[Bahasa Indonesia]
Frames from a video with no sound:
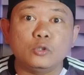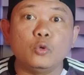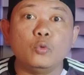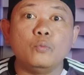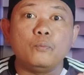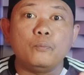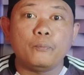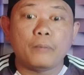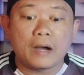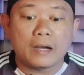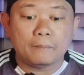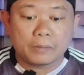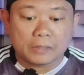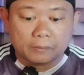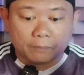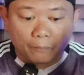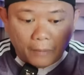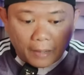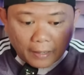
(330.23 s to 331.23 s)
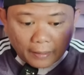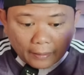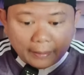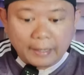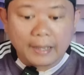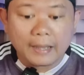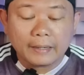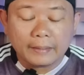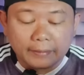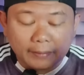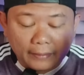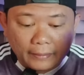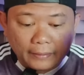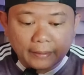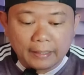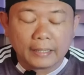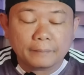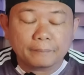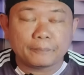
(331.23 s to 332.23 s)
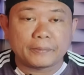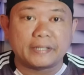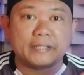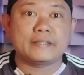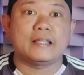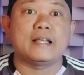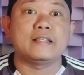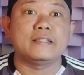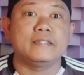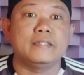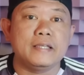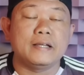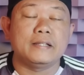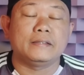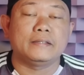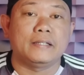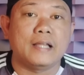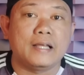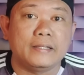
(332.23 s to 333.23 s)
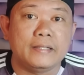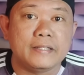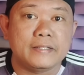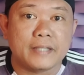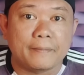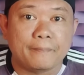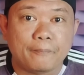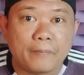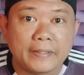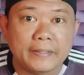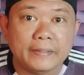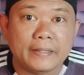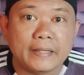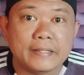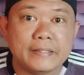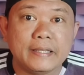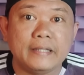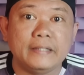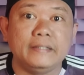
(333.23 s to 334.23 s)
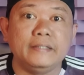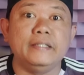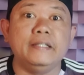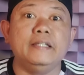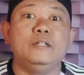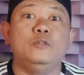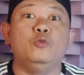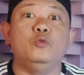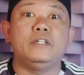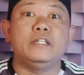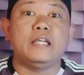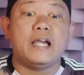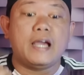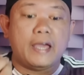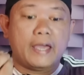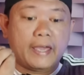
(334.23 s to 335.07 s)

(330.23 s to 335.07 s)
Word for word: tumpang berbangga dengan prestasi yang telah dicapai ya guys ya di dunia